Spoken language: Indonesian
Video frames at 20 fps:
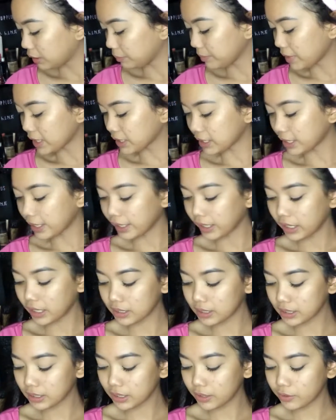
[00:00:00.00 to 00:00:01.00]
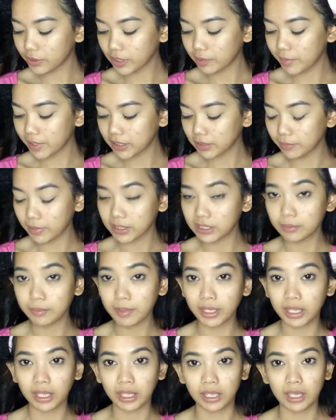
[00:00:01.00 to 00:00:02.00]
biasanya sih orang
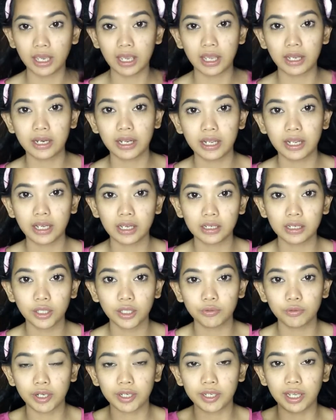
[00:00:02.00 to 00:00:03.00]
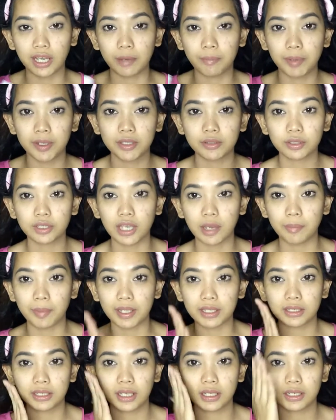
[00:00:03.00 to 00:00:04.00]
macam-macam makainya ada yang dituang di kapas terus
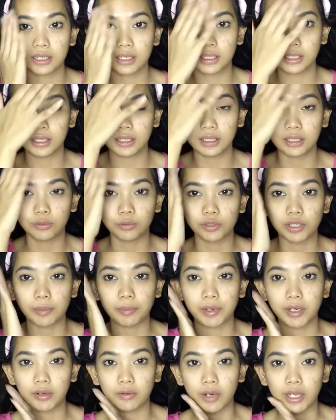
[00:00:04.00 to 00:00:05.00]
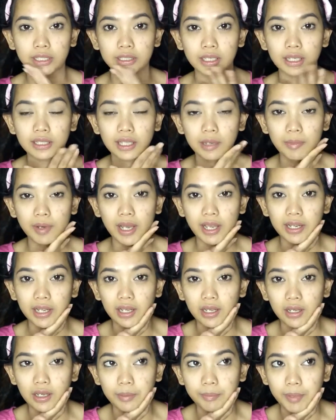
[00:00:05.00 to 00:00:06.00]
kapasnya diusap ke wajah sama
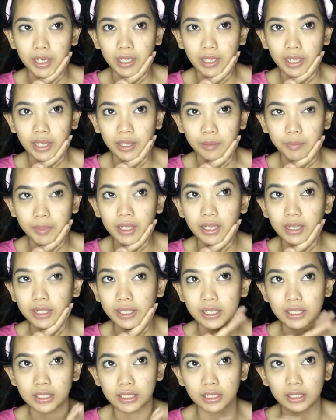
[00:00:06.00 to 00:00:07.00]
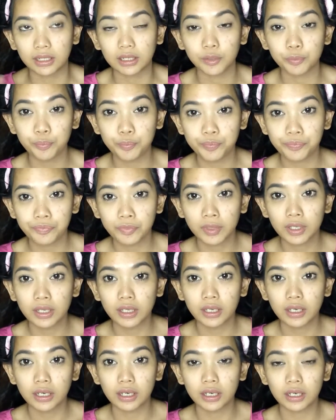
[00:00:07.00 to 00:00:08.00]
kayak pakai milk cleanser
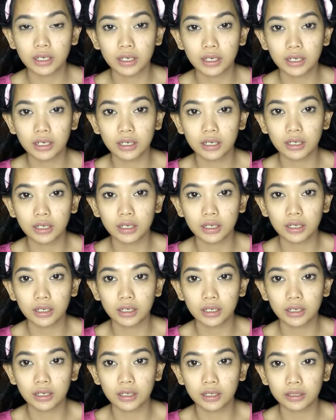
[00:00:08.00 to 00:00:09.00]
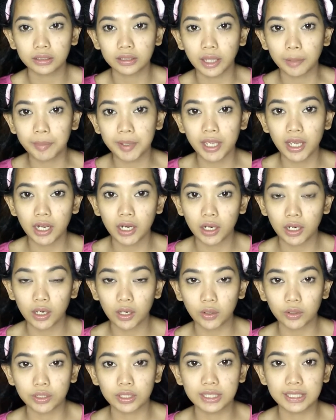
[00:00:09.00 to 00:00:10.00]
Eh, tapi
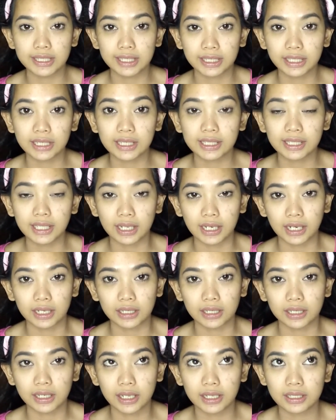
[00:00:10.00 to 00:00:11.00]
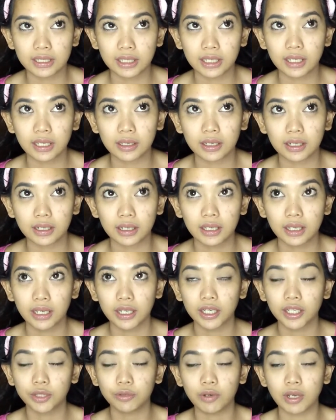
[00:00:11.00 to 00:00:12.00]
kalau di sini disaraninnya sih
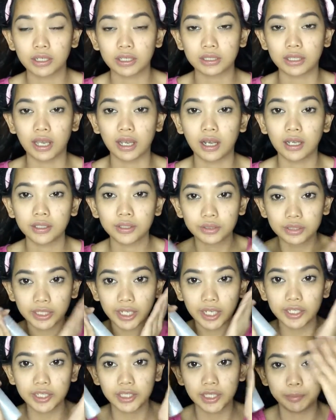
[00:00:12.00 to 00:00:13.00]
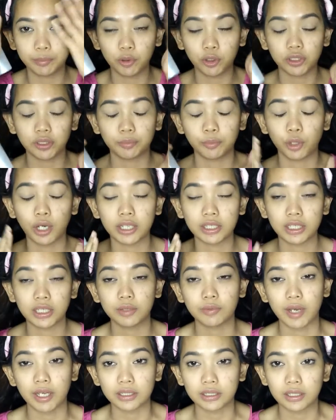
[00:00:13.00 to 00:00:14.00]
dituang di tangan terus kayak ditepuk-tepuk aja di
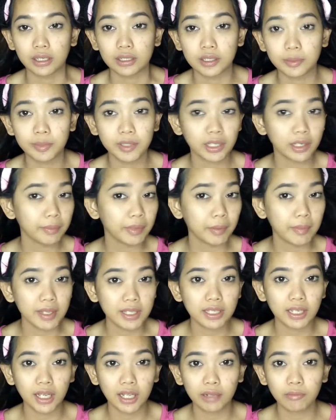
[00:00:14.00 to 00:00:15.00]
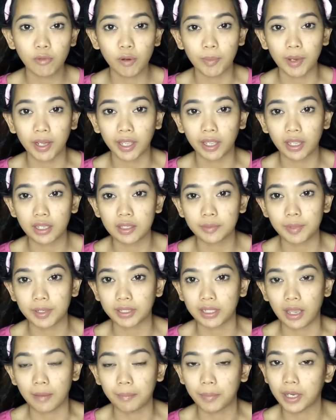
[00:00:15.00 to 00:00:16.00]
wajah sebenarnya bebas sih kalian mau pakainya
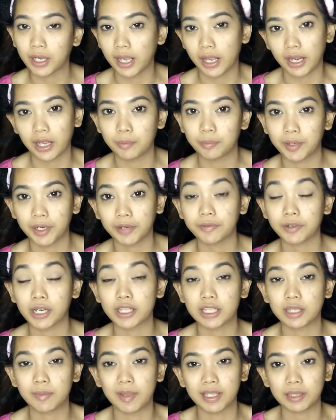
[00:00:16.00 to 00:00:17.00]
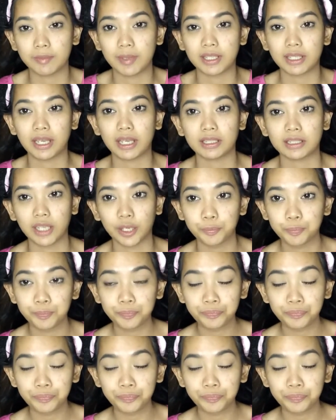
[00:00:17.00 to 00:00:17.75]
seperti apa kayak preferensi masing-masing aja